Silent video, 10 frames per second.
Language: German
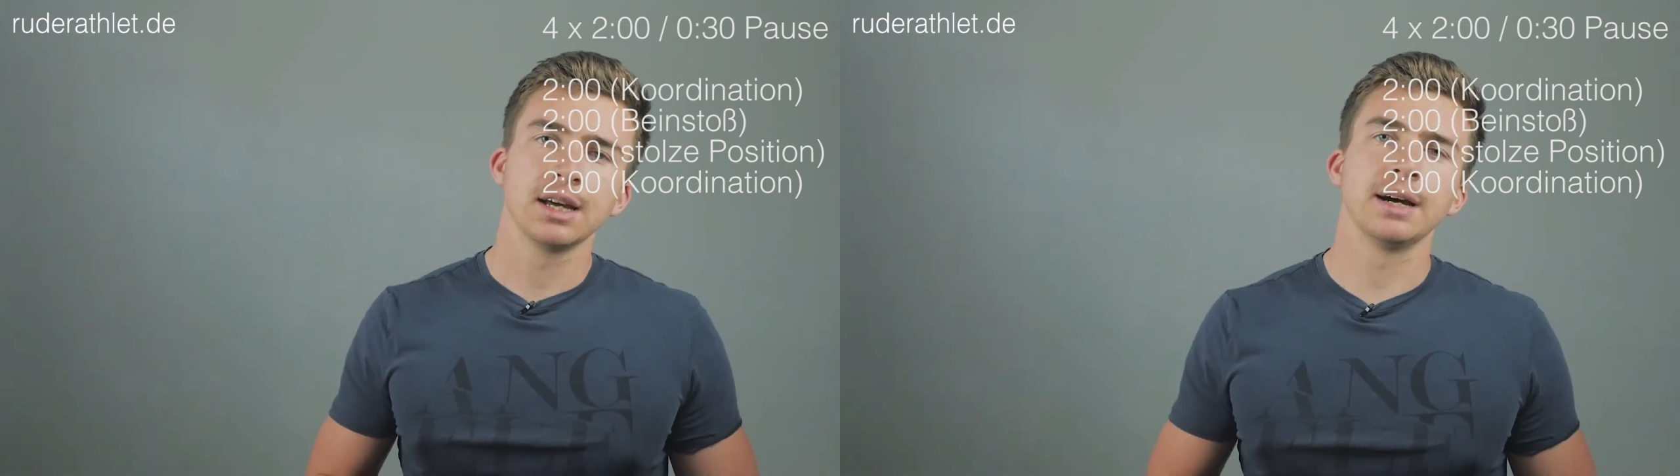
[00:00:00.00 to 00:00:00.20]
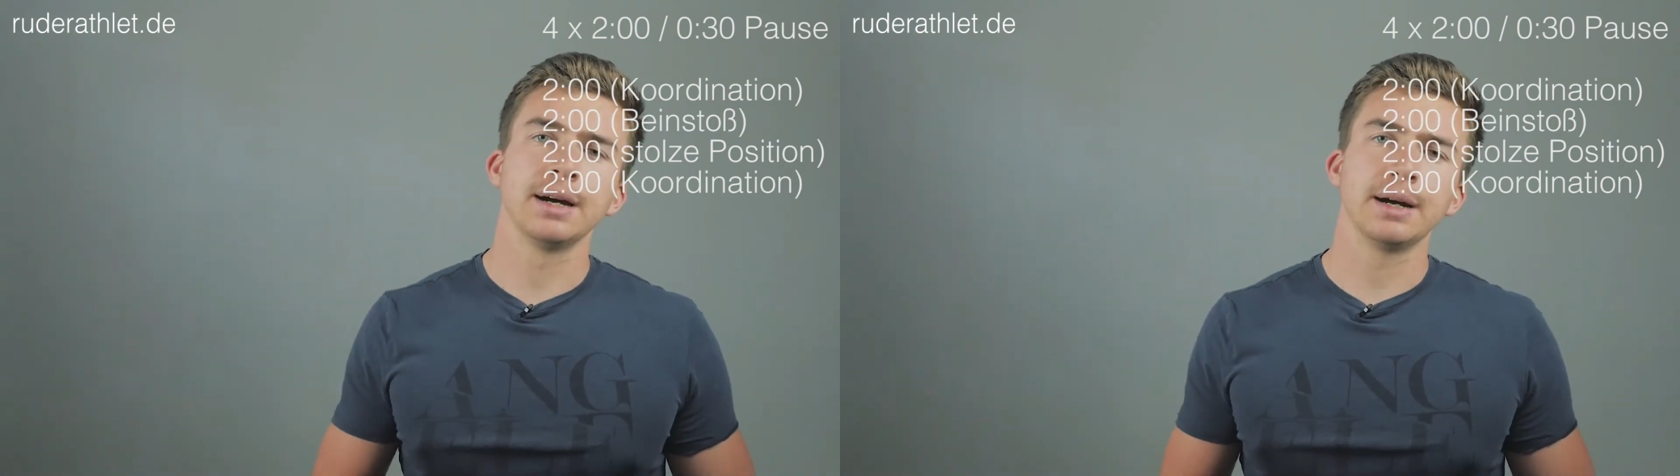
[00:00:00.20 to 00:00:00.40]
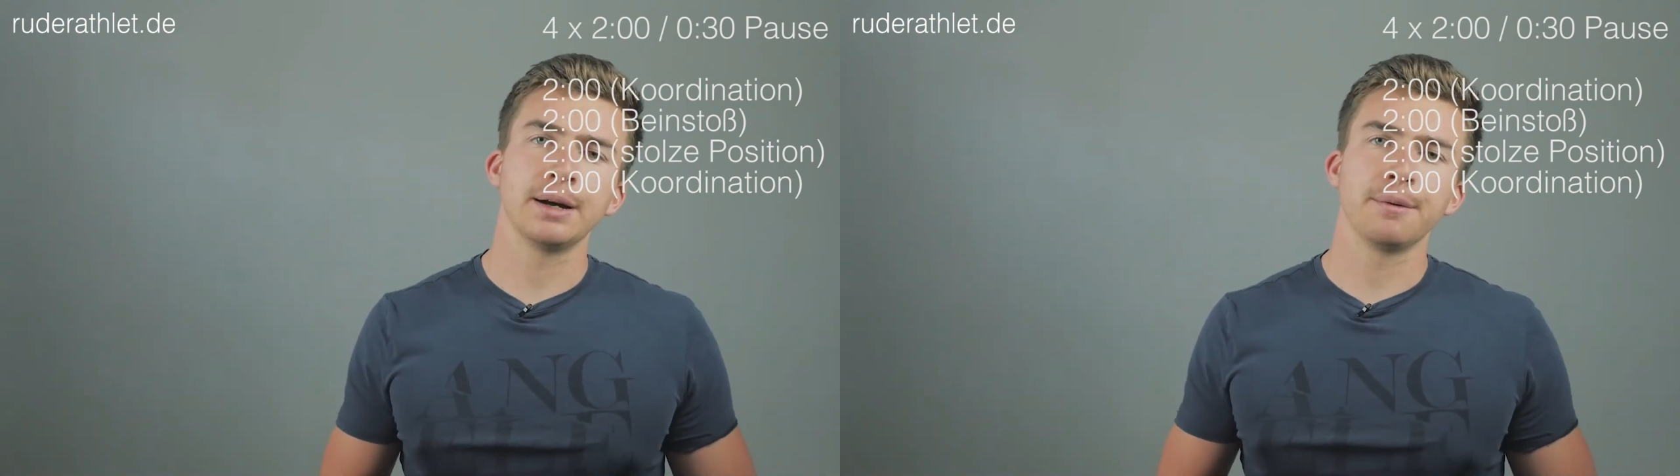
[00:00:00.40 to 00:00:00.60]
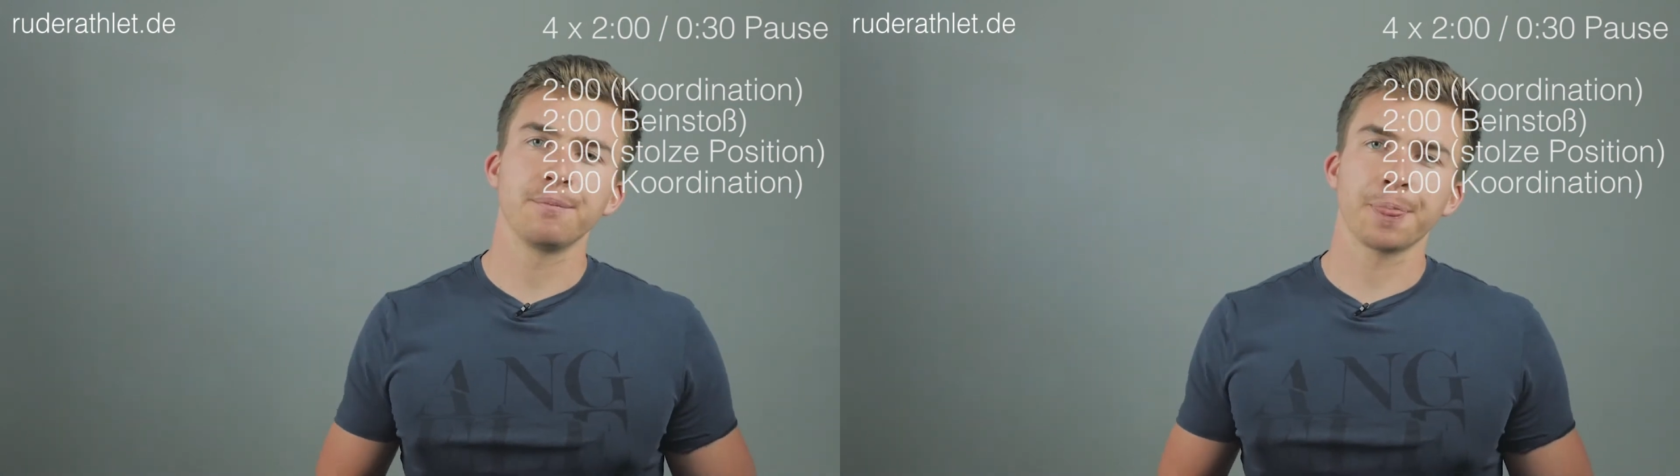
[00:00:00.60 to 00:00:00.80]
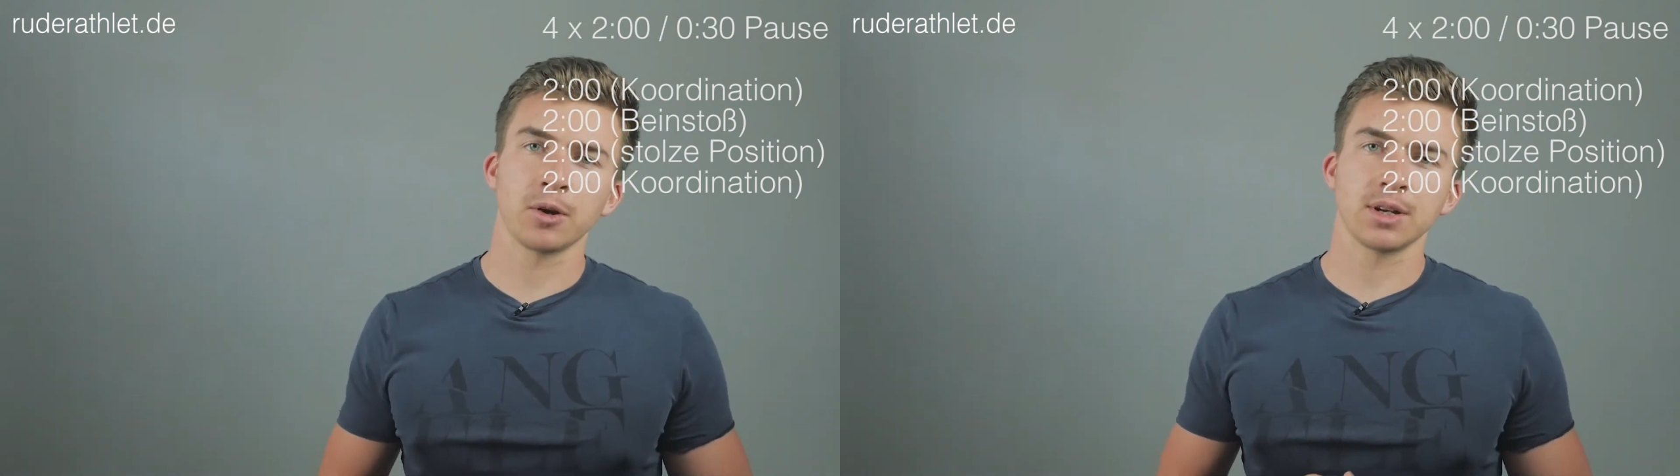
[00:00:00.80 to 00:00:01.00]

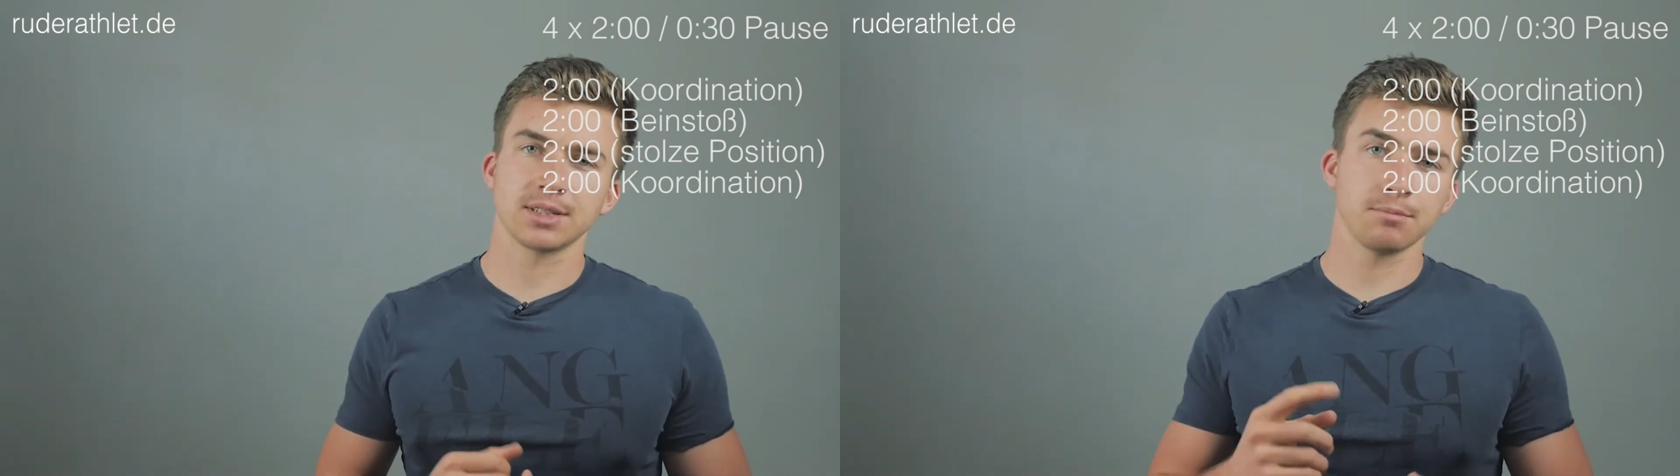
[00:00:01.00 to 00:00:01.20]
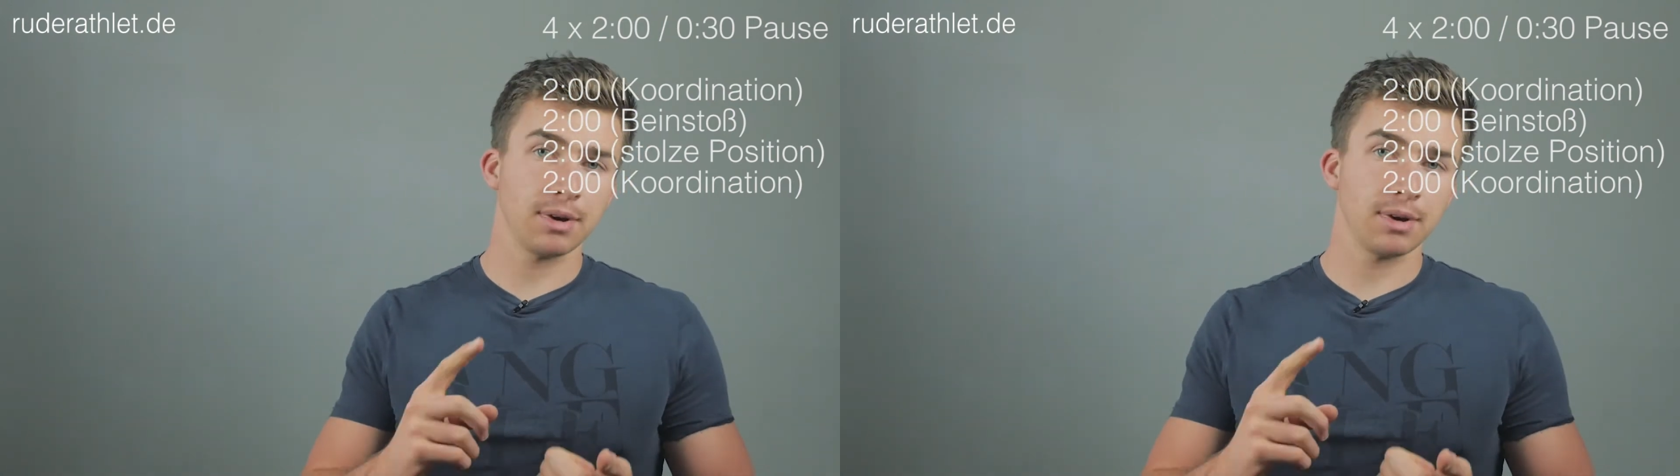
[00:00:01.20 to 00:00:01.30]
Ähm, und das sind